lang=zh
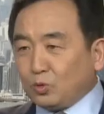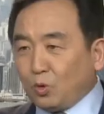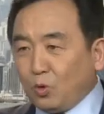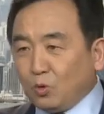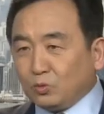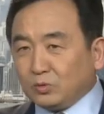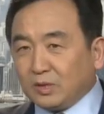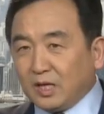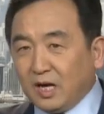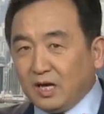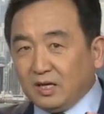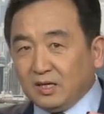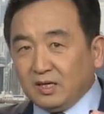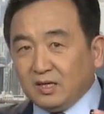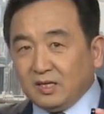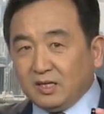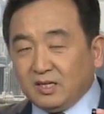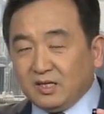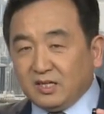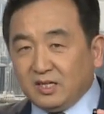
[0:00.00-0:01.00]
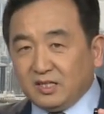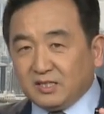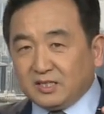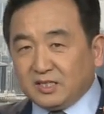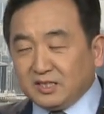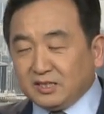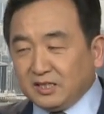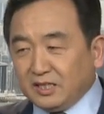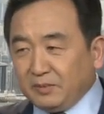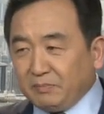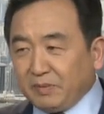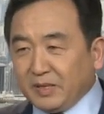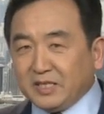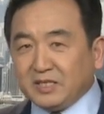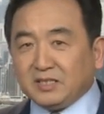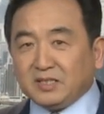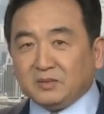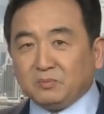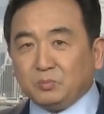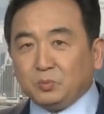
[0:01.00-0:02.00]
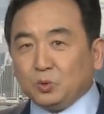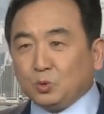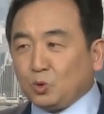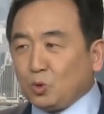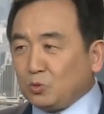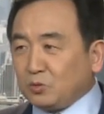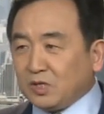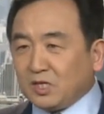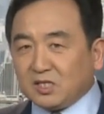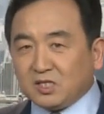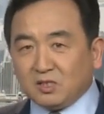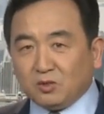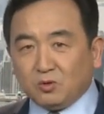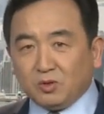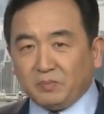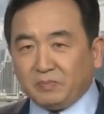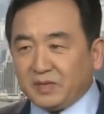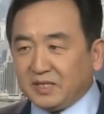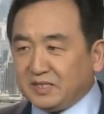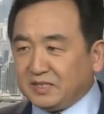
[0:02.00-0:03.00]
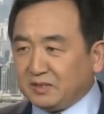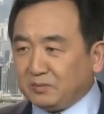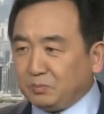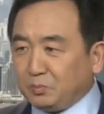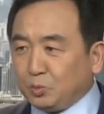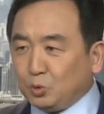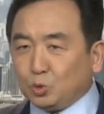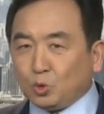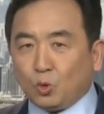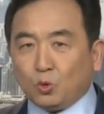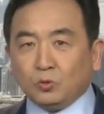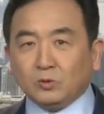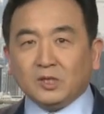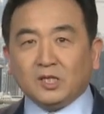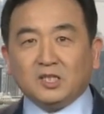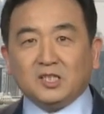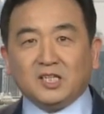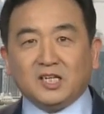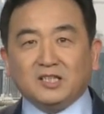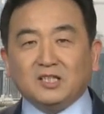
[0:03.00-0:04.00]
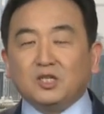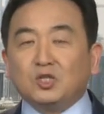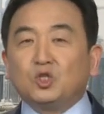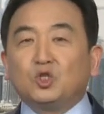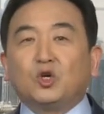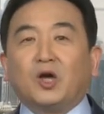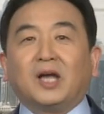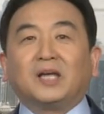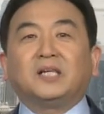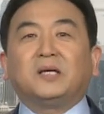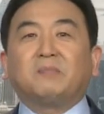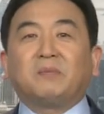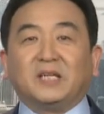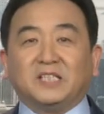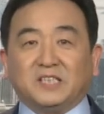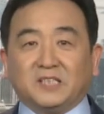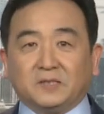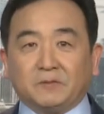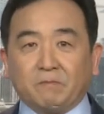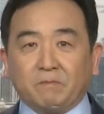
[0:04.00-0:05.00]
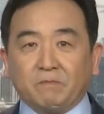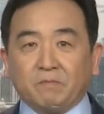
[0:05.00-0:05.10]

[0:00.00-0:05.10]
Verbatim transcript: 同的呃经济背景、不同的社会背景、不同的人的权利背景。